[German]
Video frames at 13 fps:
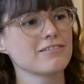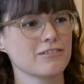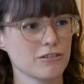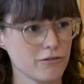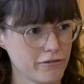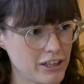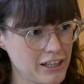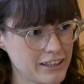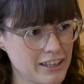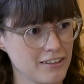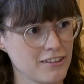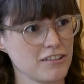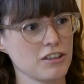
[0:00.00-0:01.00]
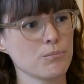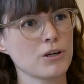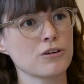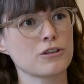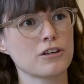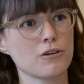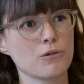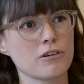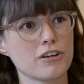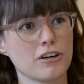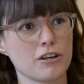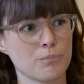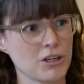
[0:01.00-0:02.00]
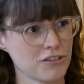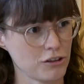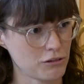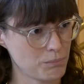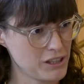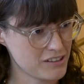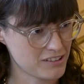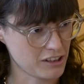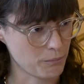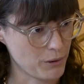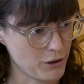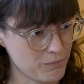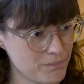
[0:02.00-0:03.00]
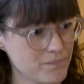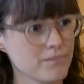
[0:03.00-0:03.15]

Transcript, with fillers: und viele kennen es immer noch darunter, hat man gesagt Milchsemmel.